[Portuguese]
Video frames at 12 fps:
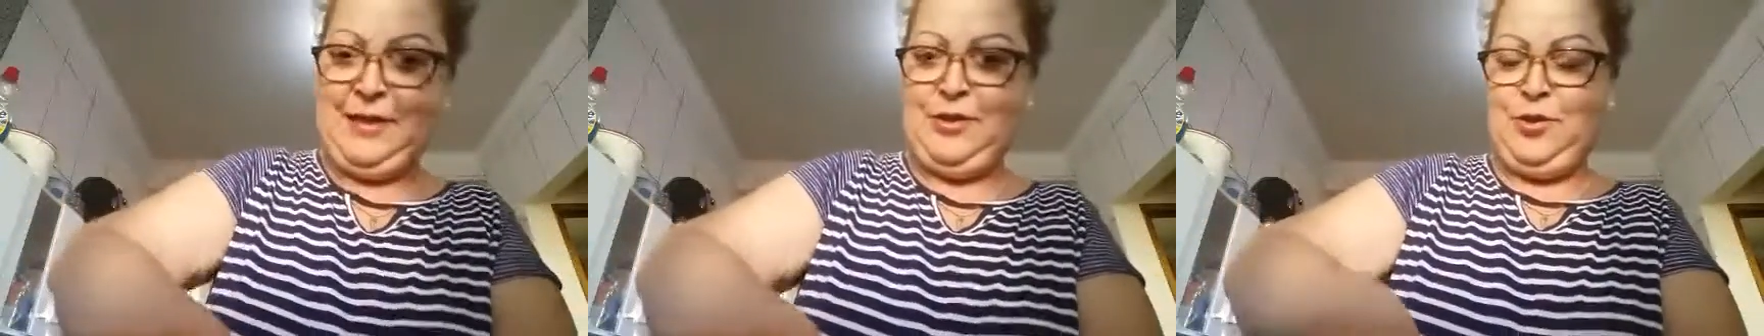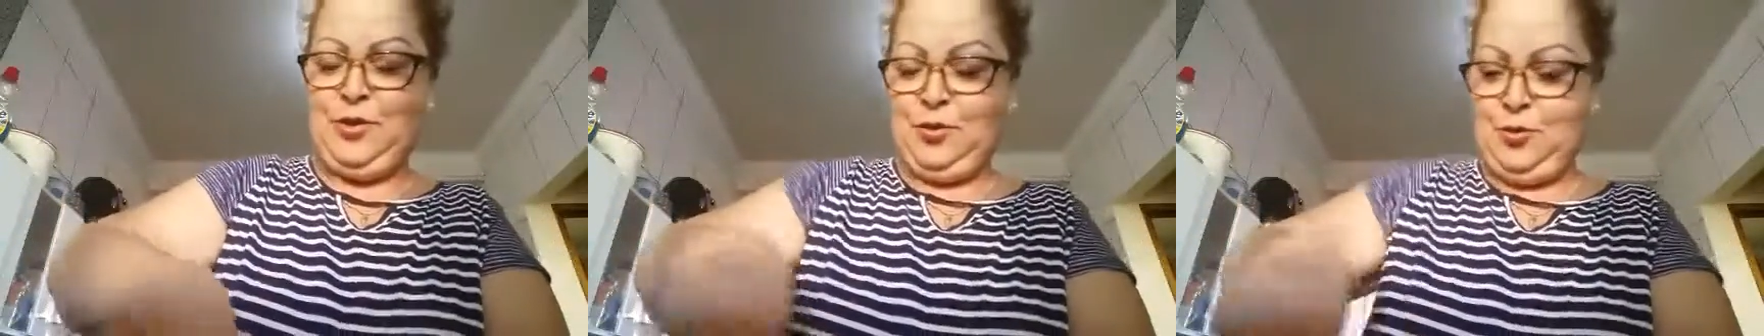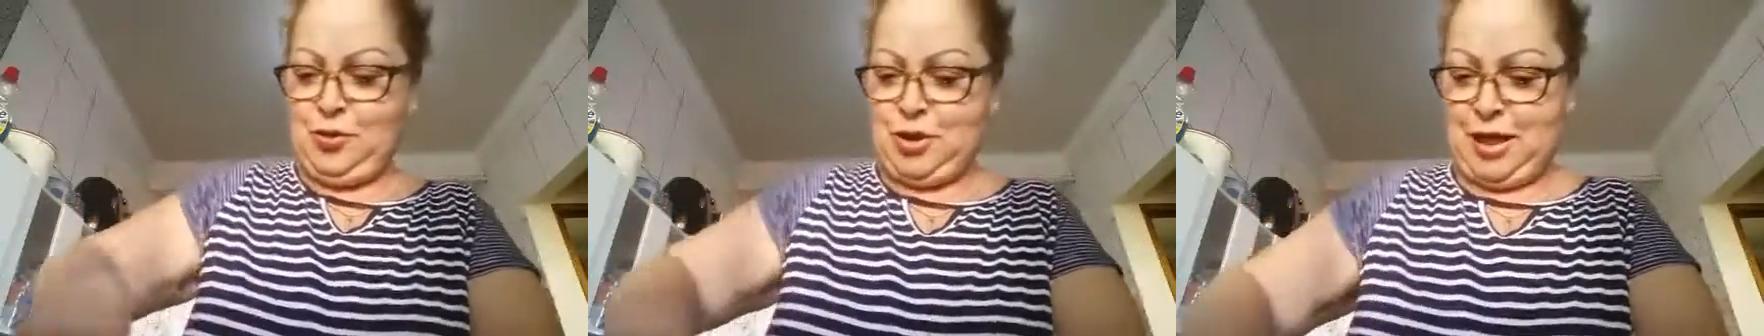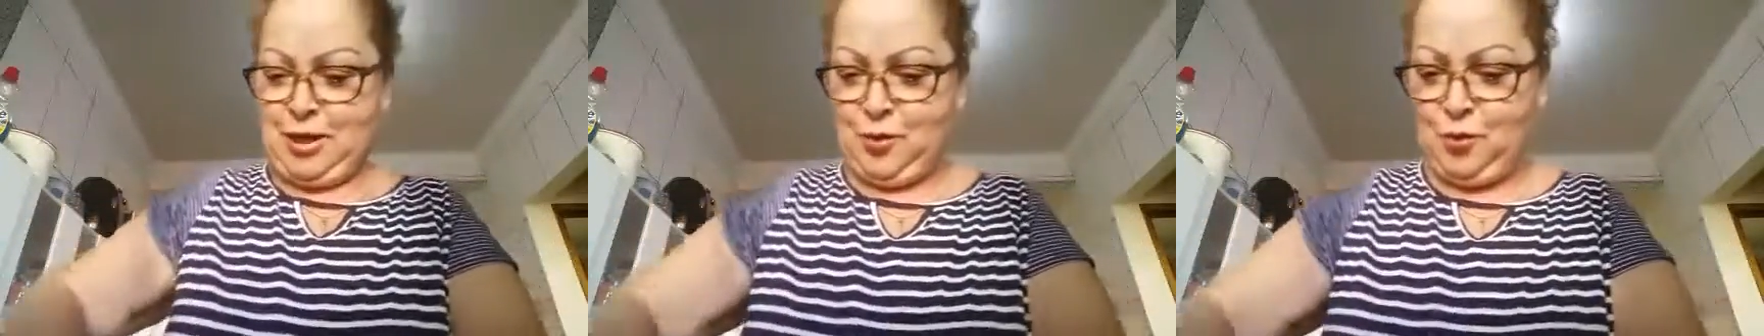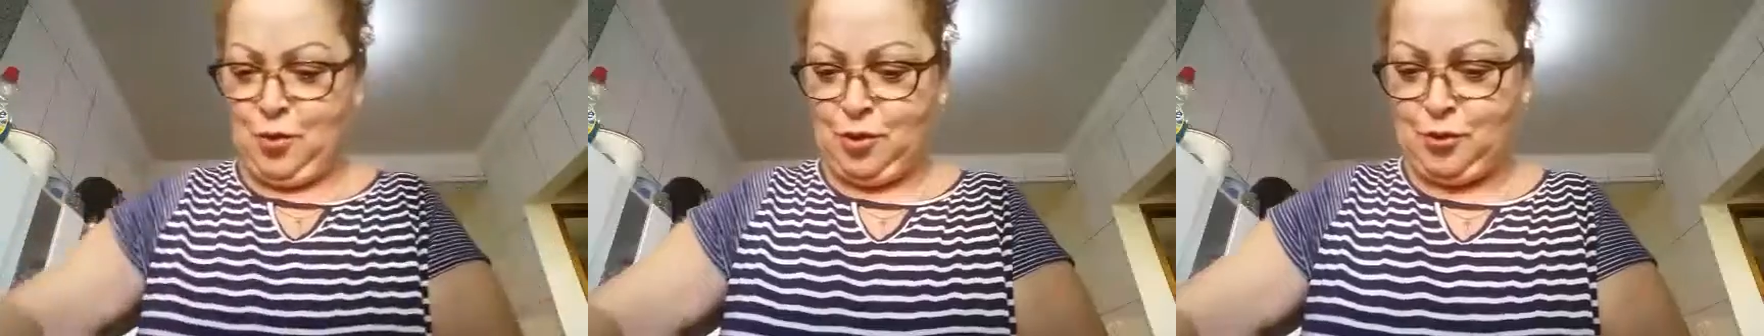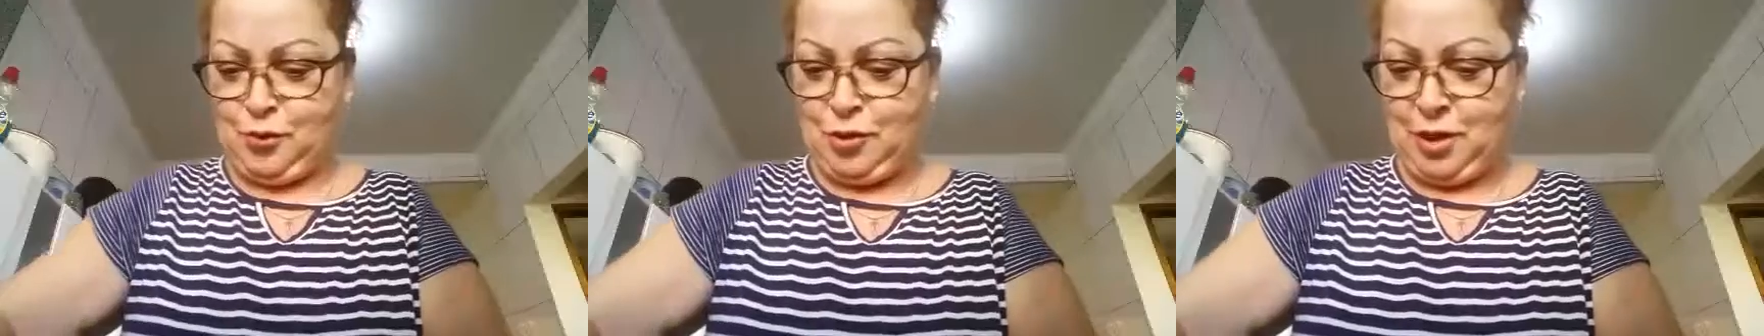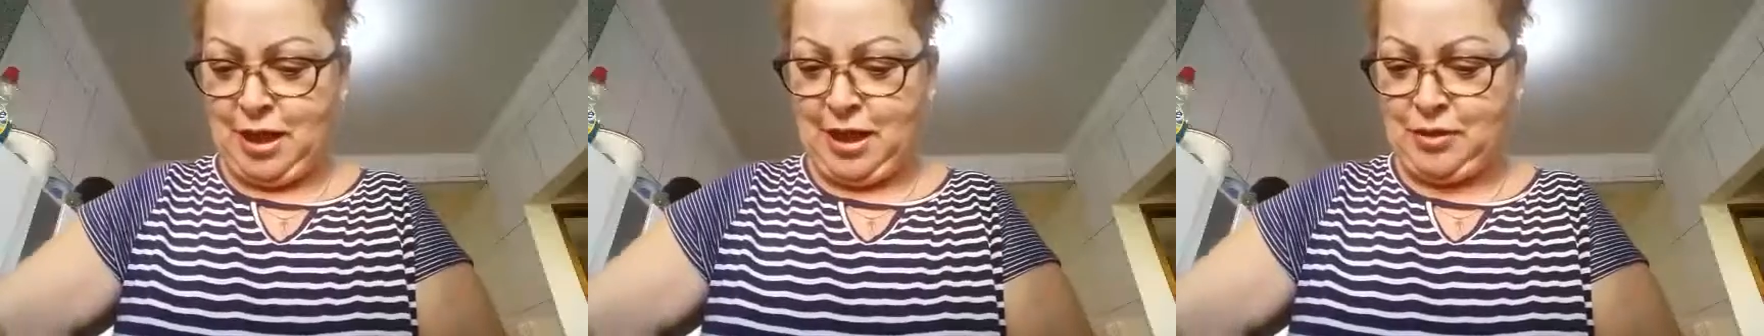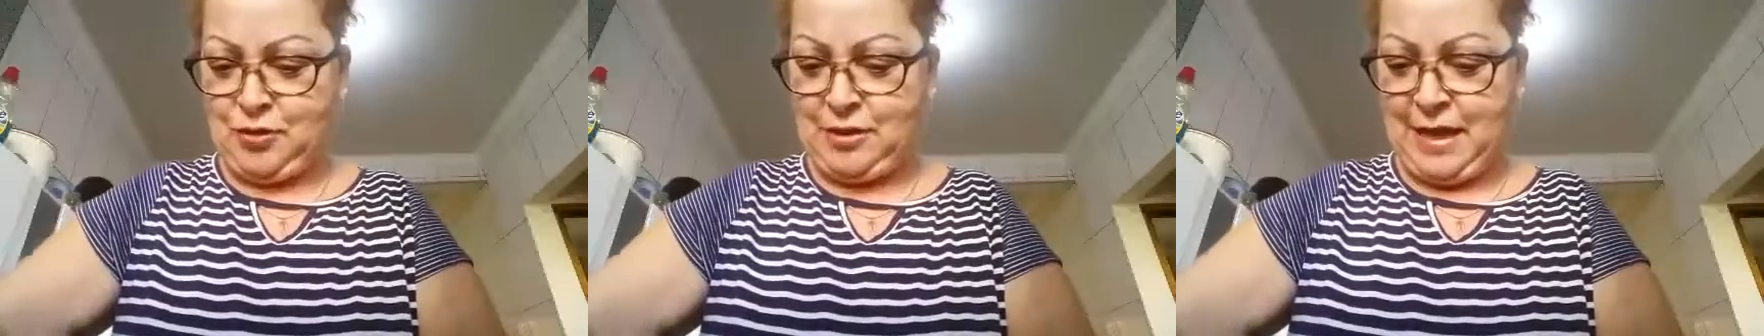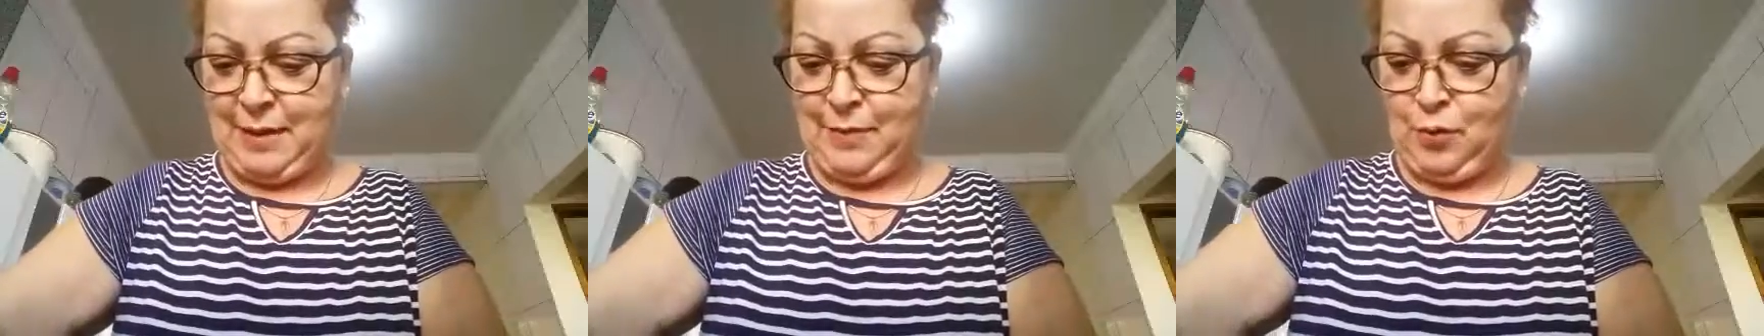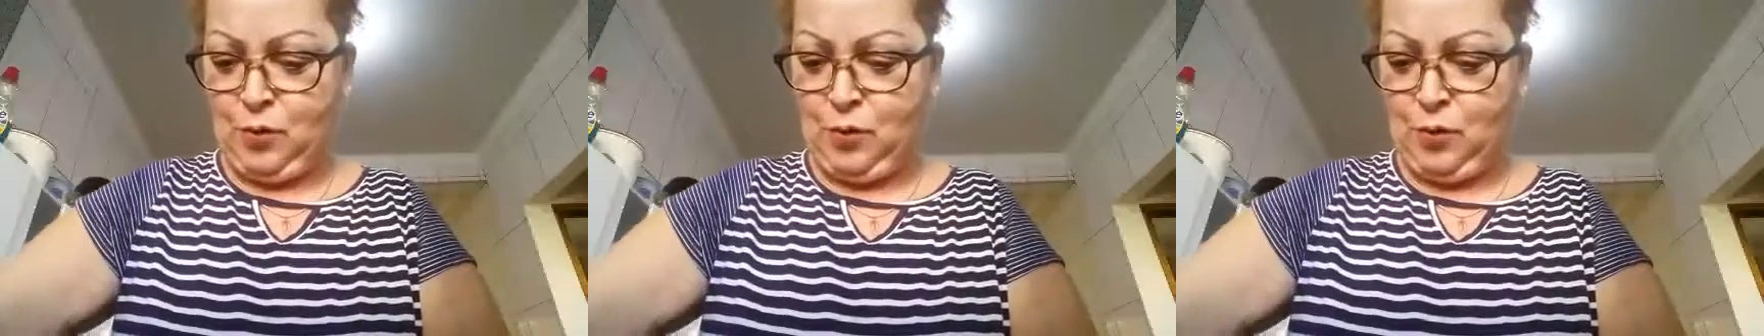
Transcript: De todo jeito eu gosto de queijo, sabe?